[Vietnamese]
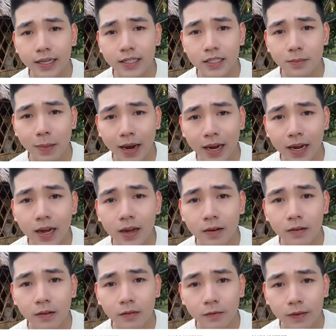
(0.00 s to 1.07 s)
Thanh Đoàn đã đăng
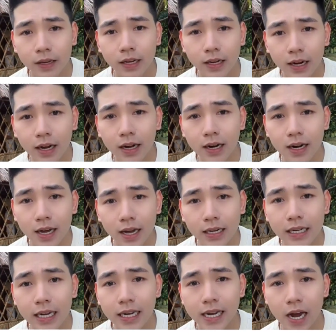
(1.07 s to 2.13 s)
tải video
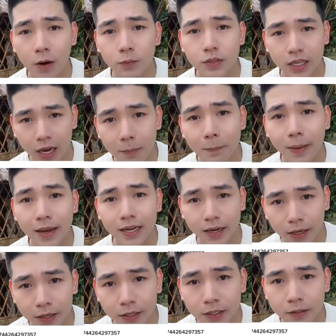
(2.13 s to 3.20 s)
với nội dung đáp
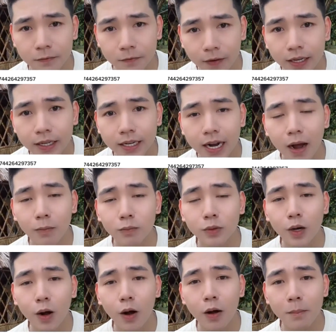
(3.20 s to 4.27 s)
trả một bình luận của
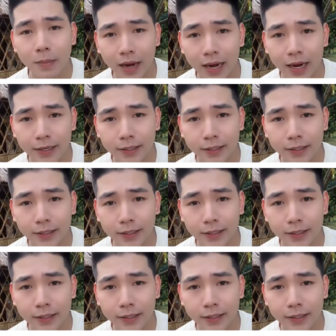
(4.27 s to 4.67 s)
Antifan,